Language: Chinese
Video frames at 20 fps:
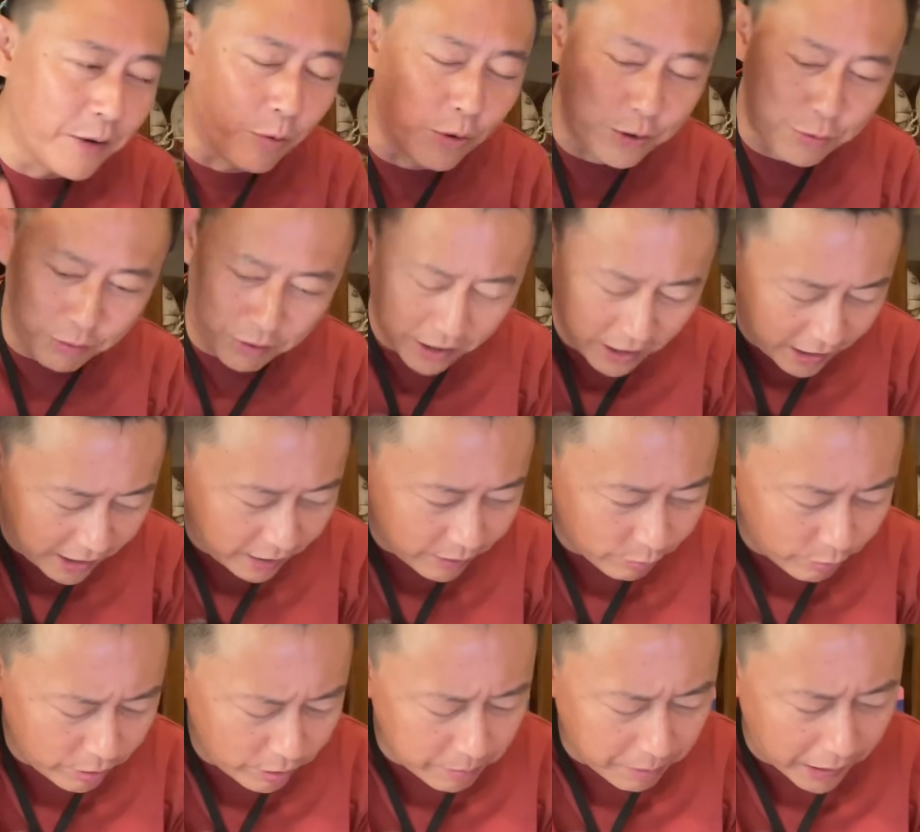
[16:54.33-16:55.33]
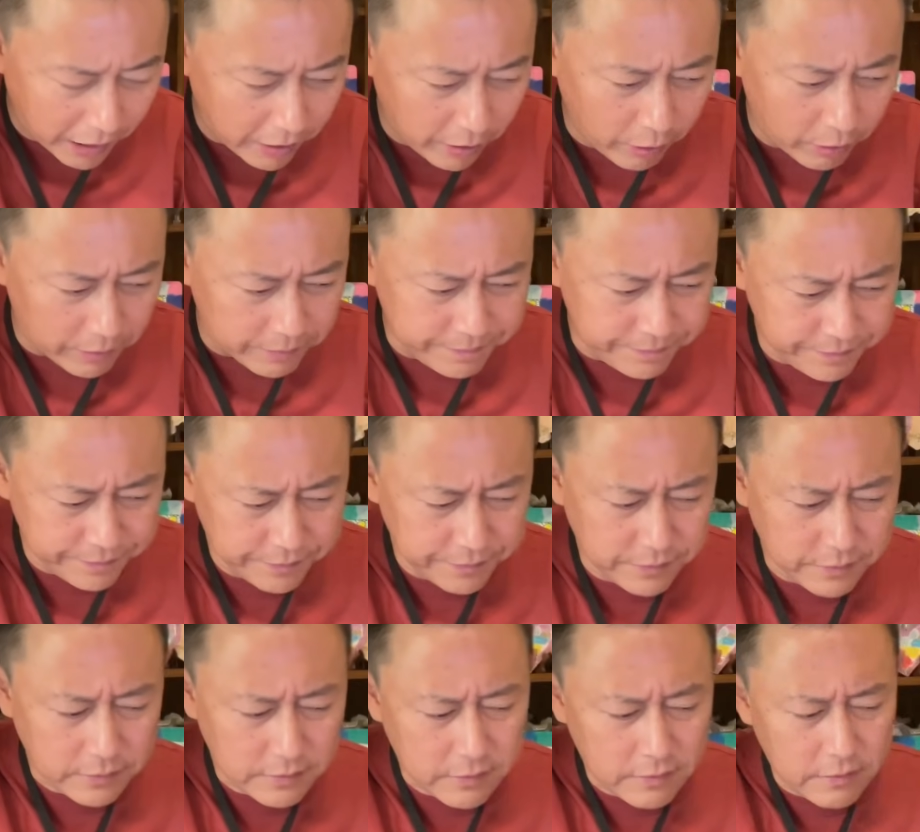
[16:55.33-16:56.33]
我举一个例子，我有个朋友，
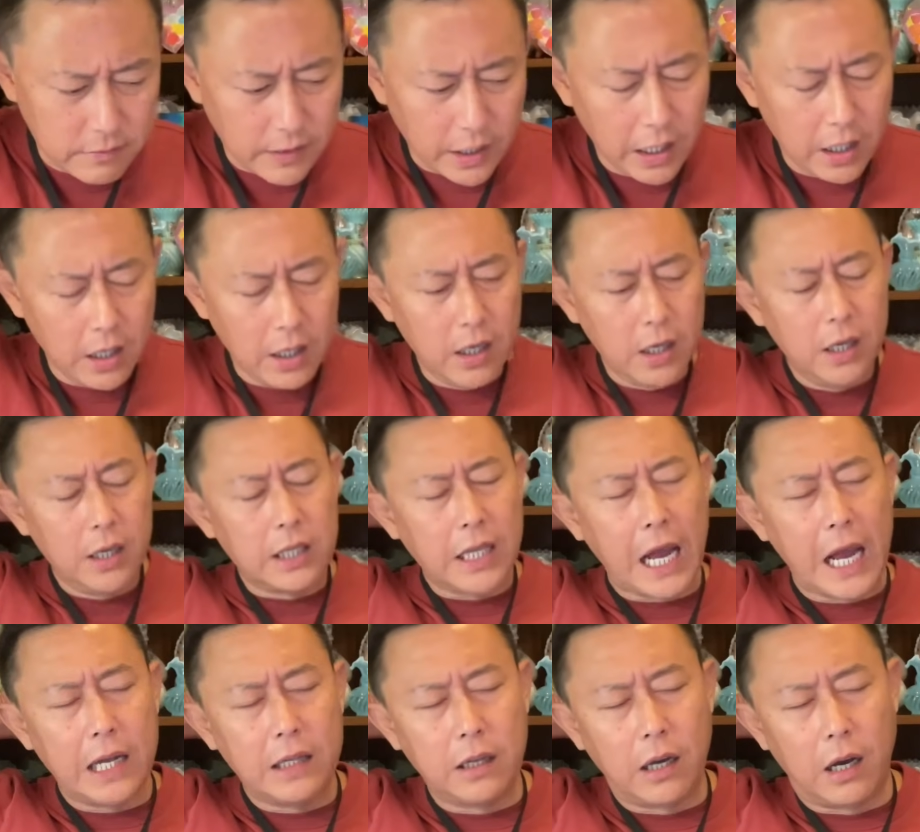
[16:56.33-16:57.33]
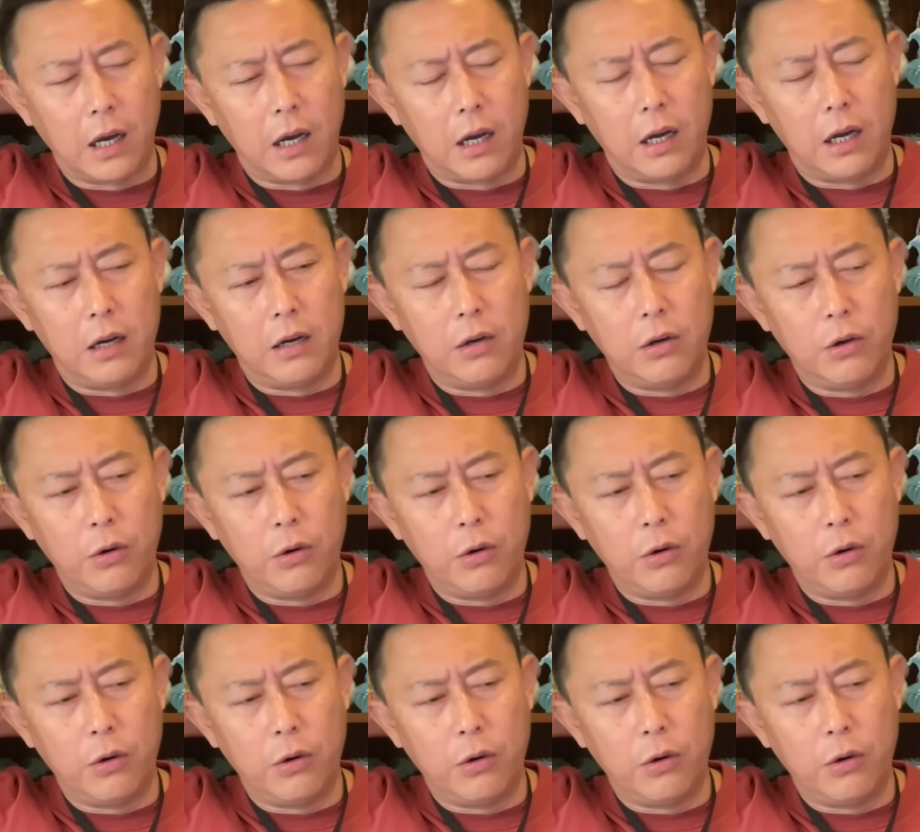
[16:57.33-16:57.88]
他呢